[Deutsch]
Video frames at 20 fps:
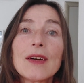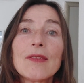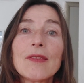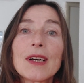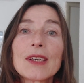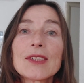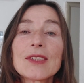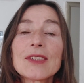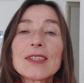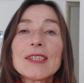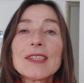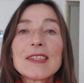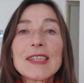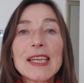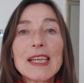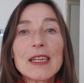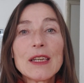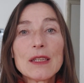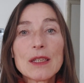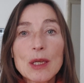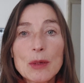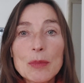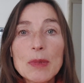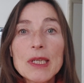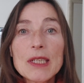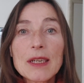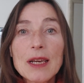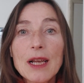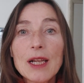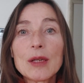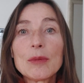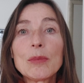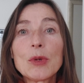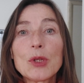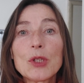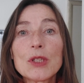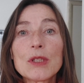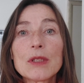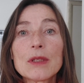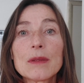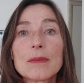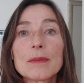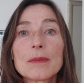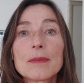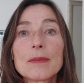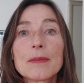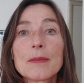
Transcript: was die Seele dir mitteilen möchte.